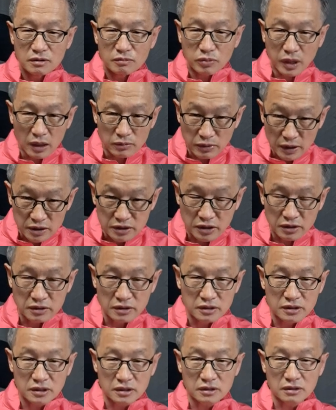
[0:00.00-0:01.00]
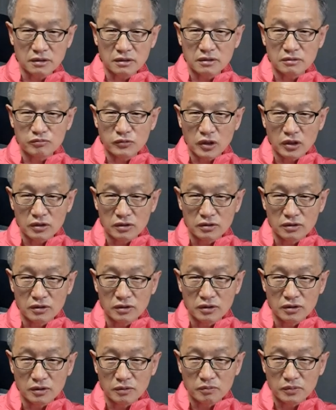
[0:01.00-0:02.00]
발발 기였는지 그건 뭐알
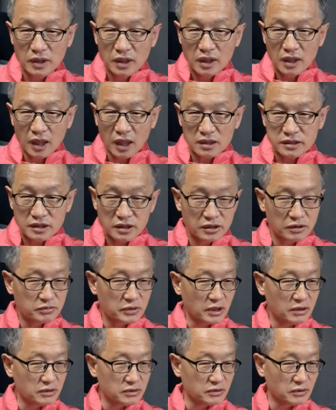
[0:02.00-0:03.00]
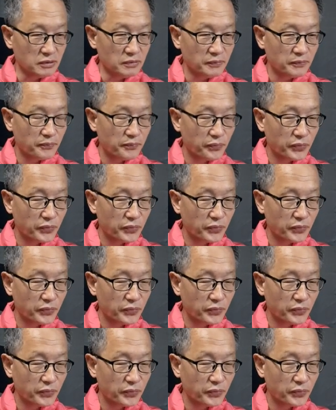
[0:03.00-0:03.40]
어, 길이 없다고죠.